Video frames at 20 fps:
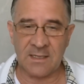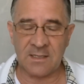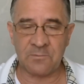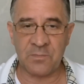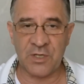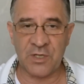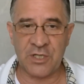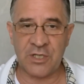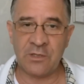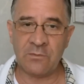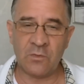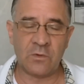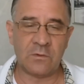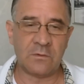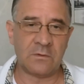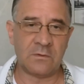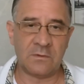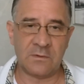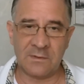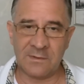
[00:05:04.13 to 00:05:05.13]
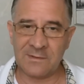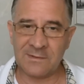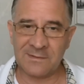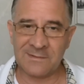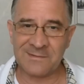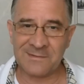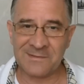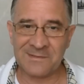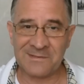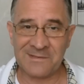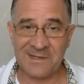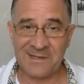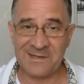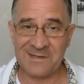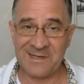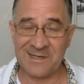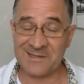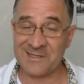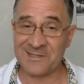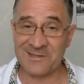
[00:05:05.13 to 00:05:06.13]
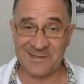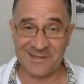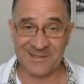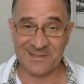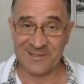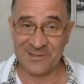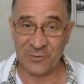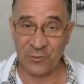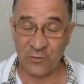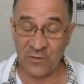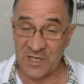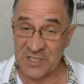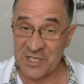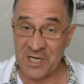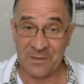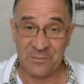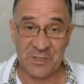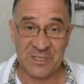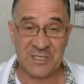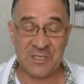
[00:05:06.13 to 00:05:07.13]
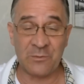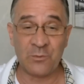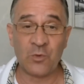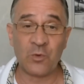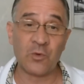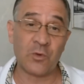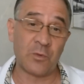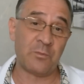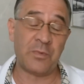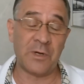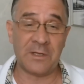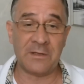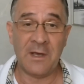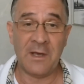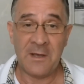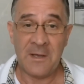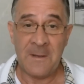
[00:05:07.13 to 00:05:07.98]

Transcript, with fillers: почему этот уважаемый Тимур при,